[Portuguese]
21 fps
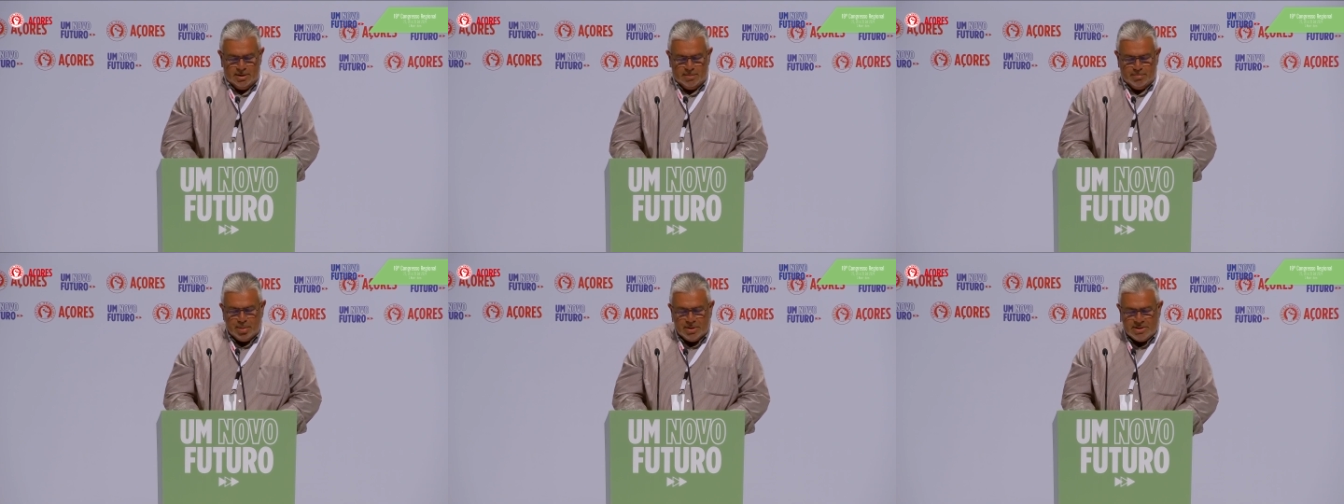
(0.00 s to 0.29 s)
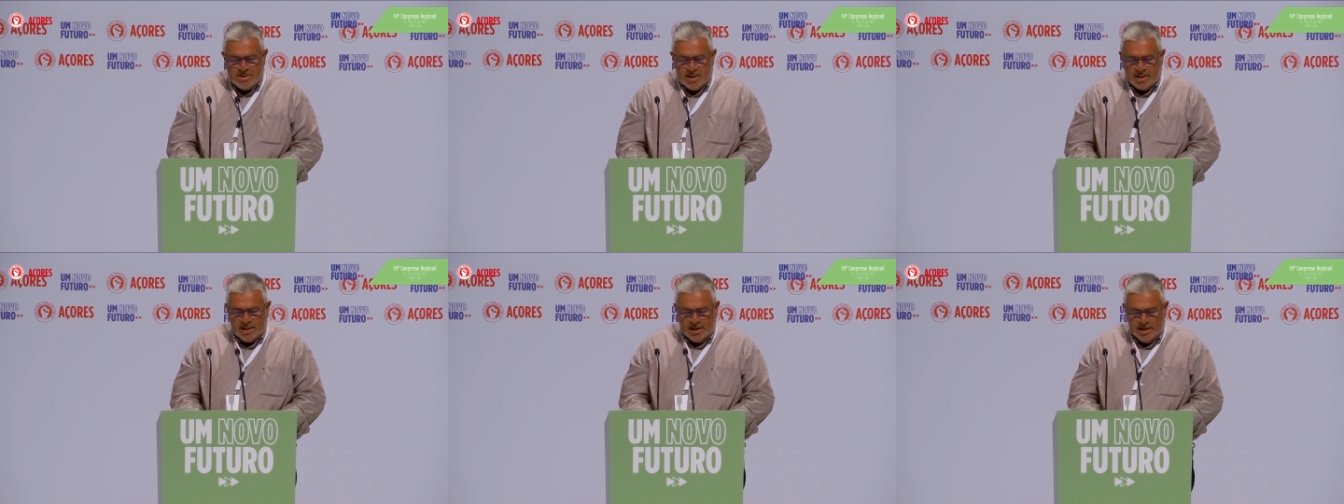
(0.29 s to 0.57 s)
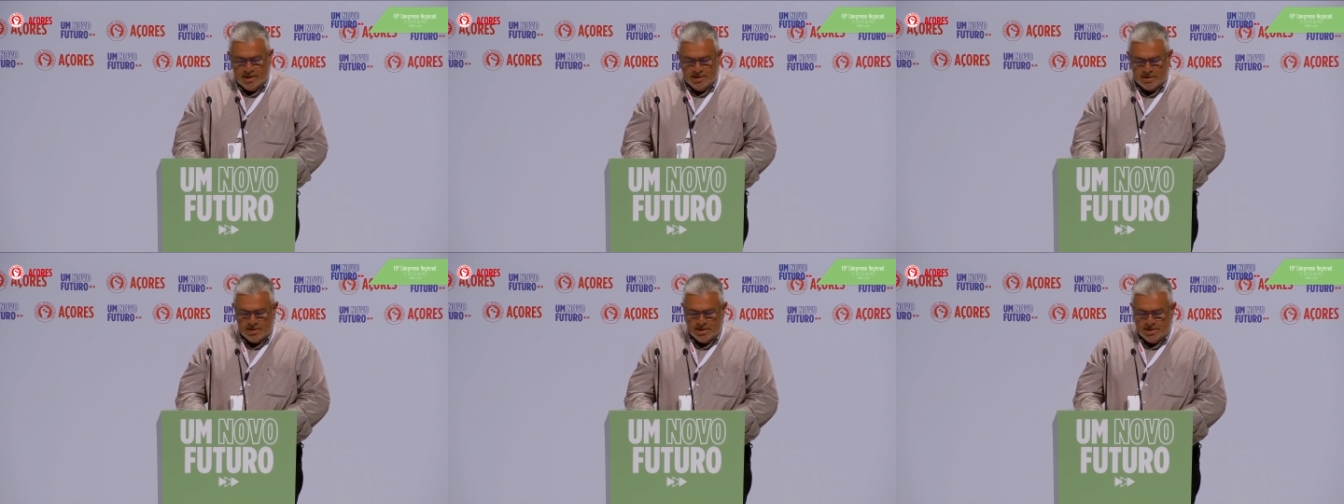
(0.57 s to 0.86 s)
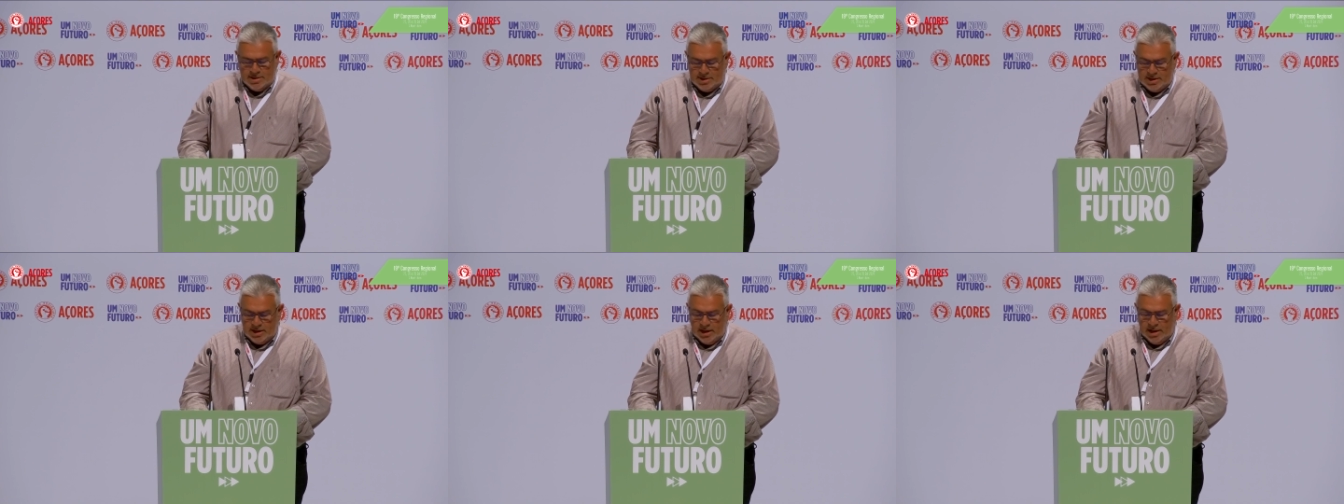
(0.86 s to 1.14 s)
presidente
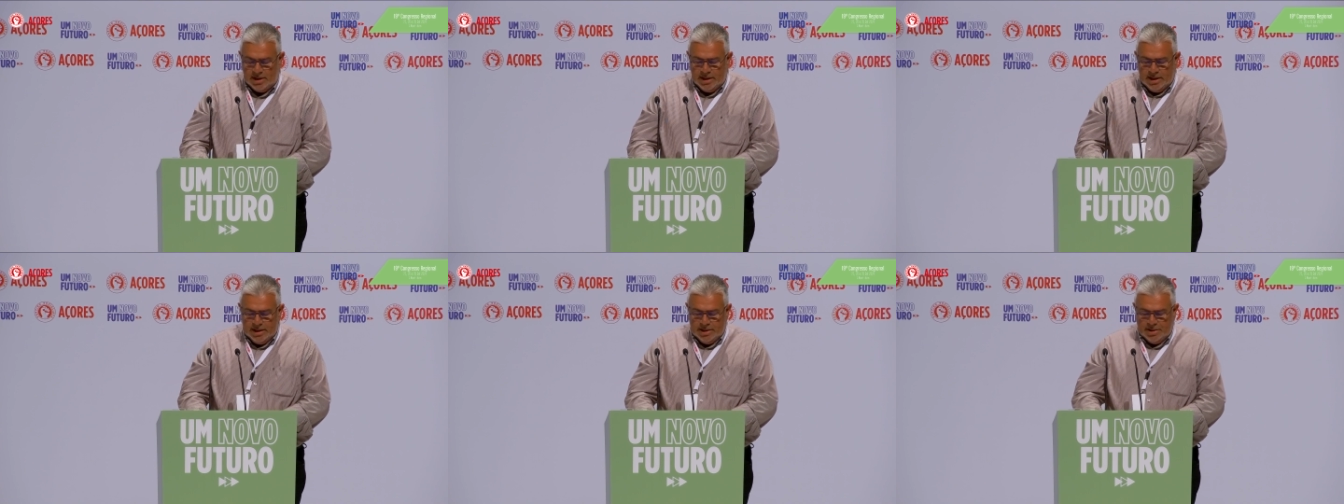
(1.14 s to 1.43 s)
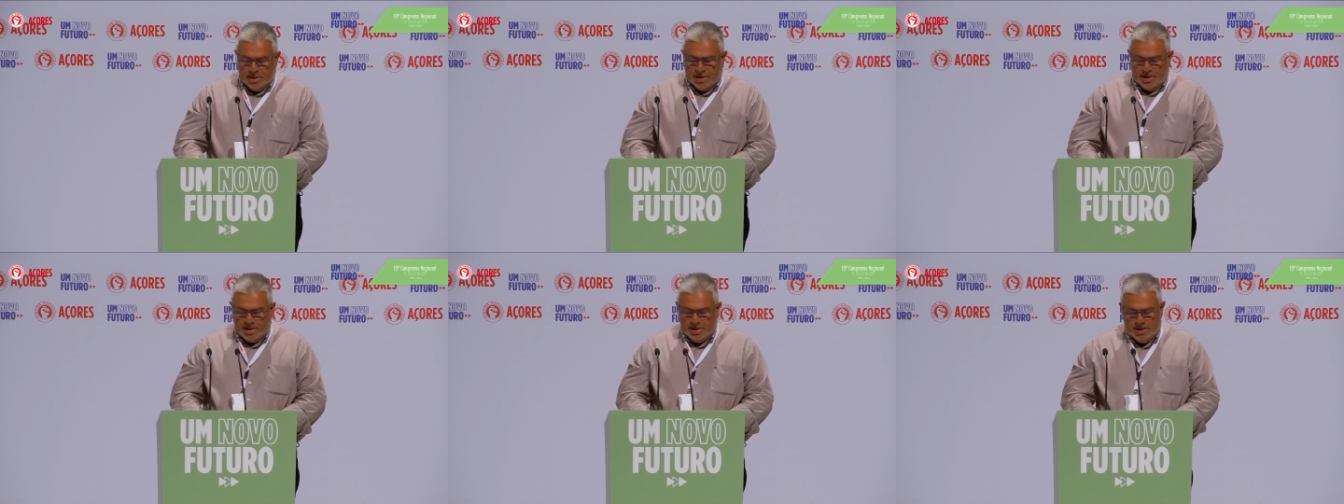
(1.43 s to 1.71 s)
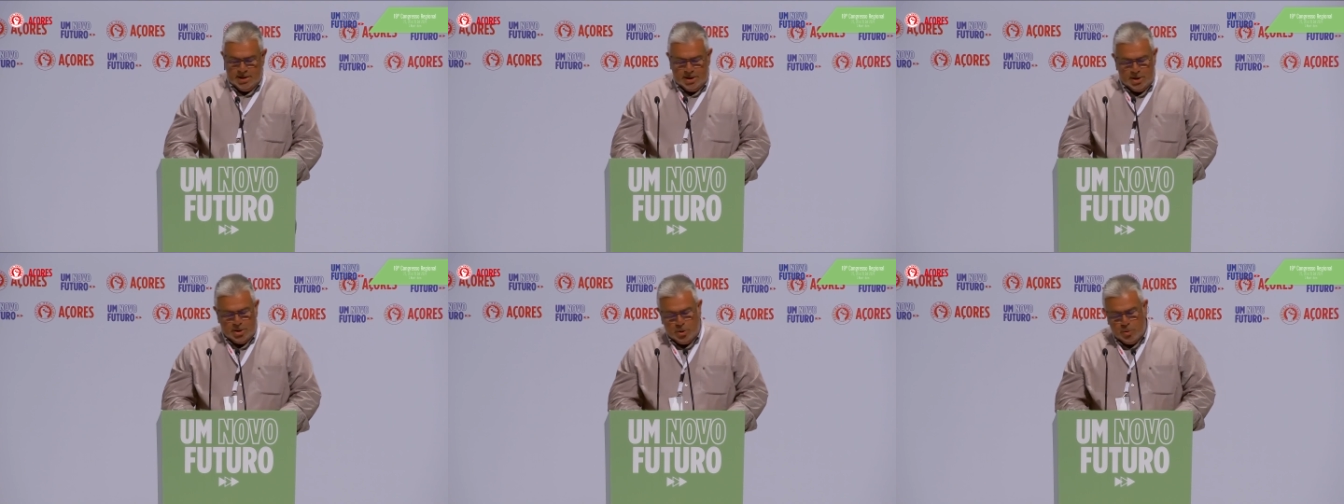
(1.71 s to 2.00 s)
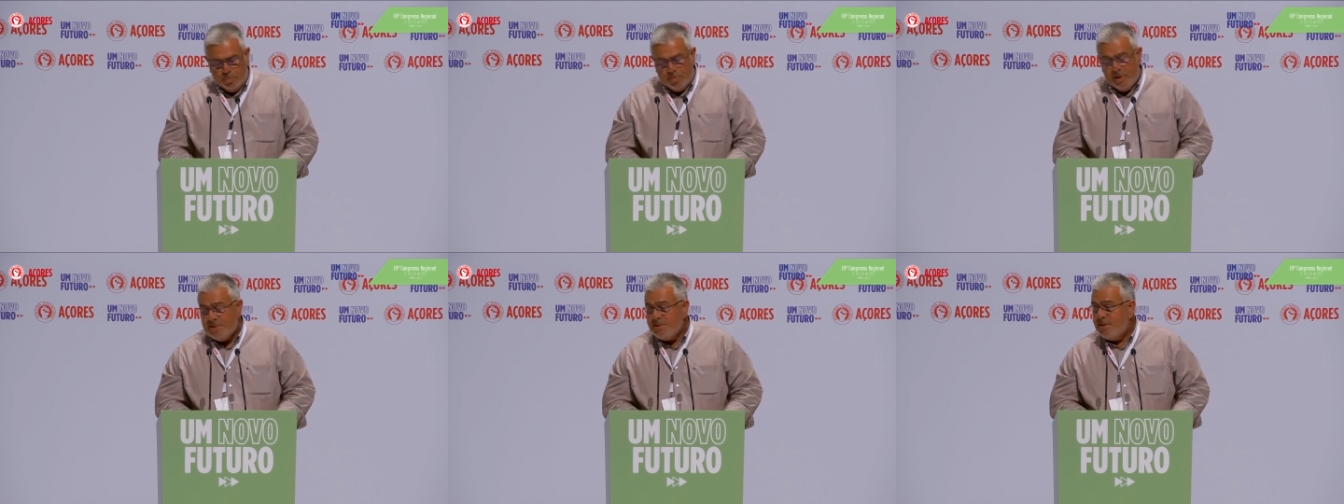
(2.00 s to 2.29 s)
e líder
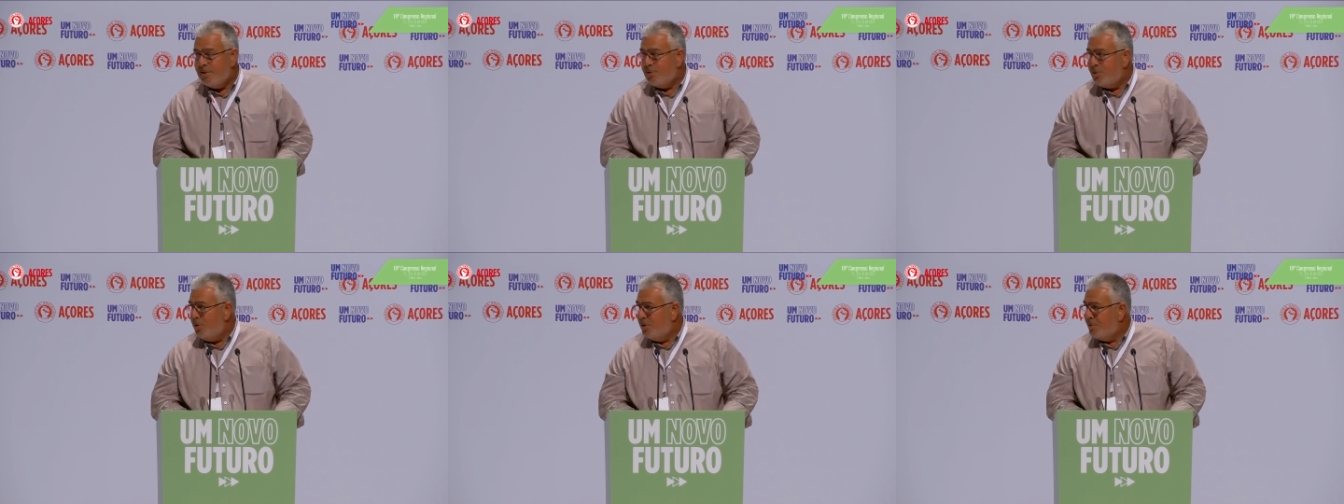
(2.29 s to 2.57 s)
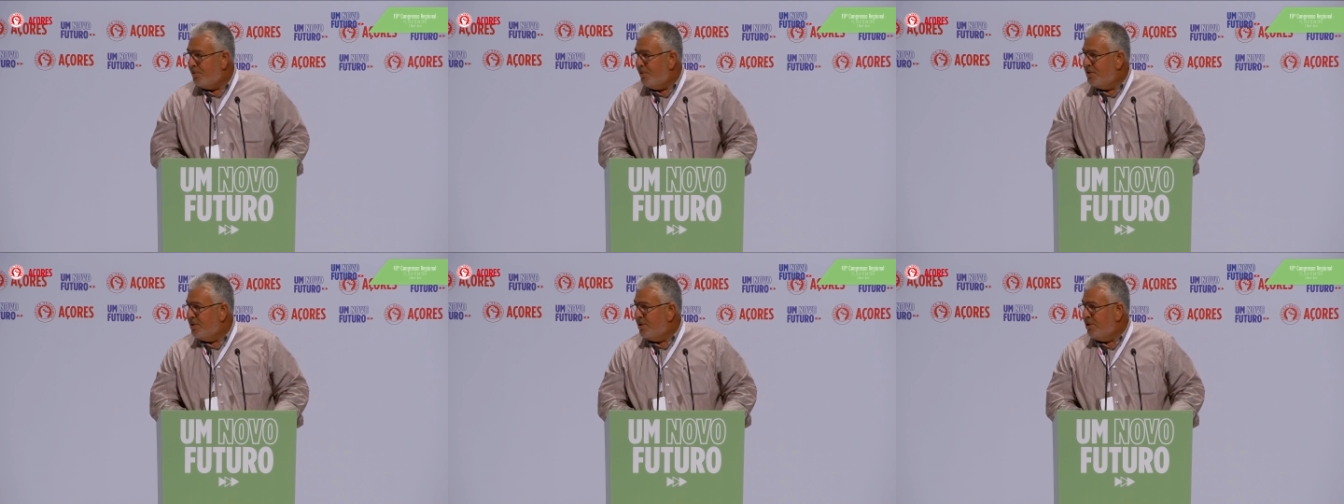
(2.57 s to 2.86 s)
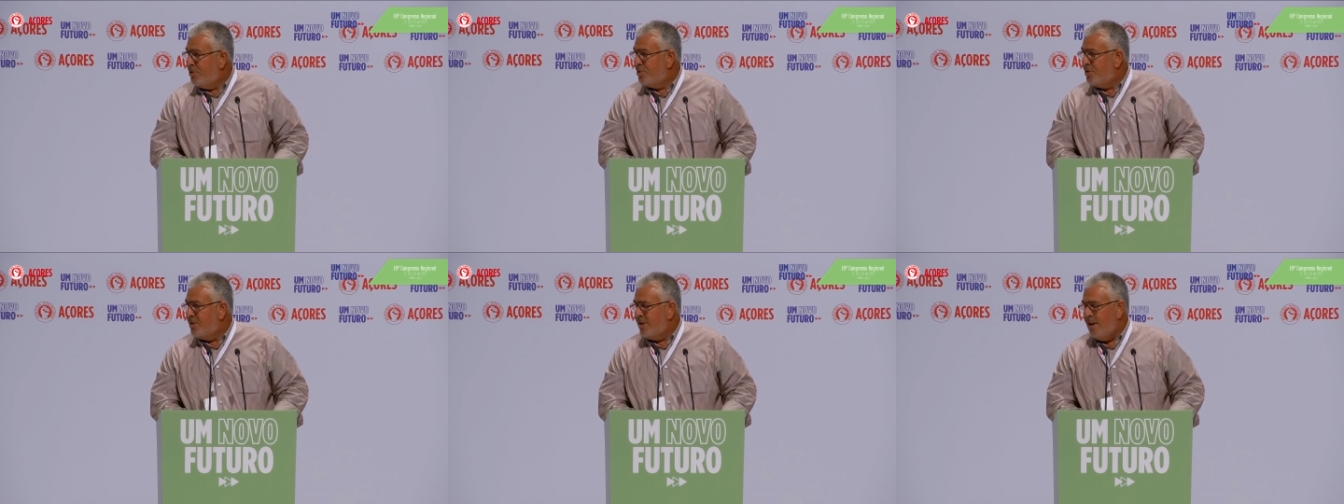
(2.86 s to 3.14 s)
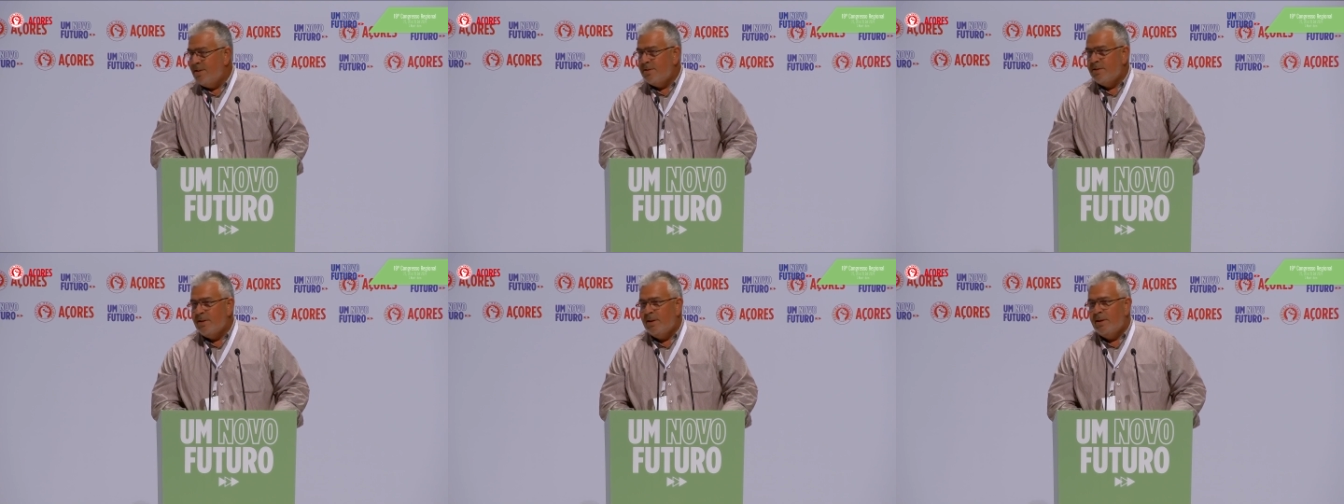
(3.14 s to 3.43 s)
do PS Açores, Francisco
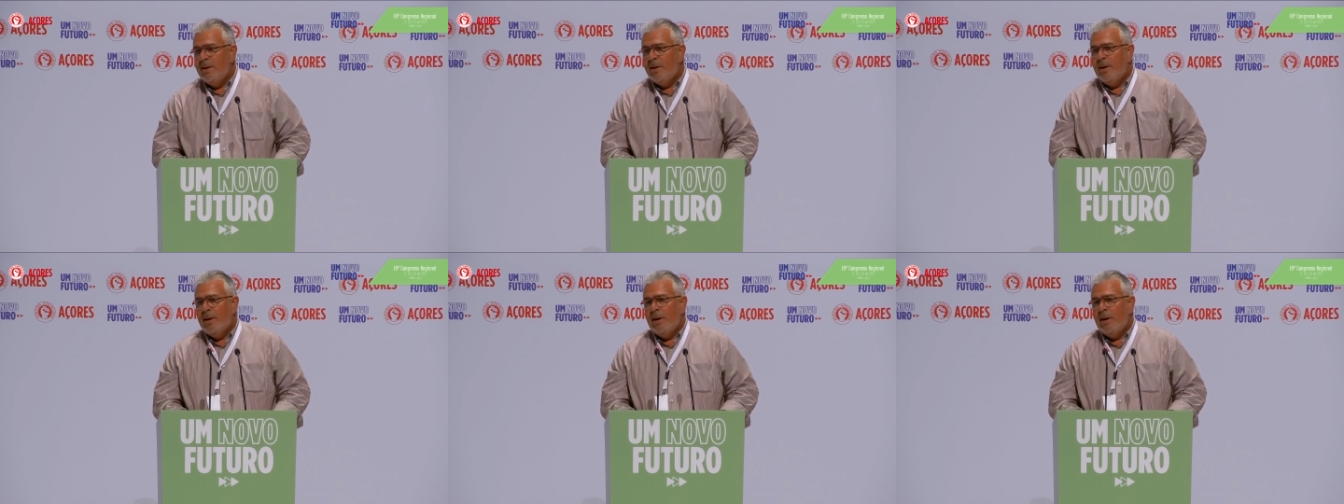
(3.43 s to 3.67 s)
César,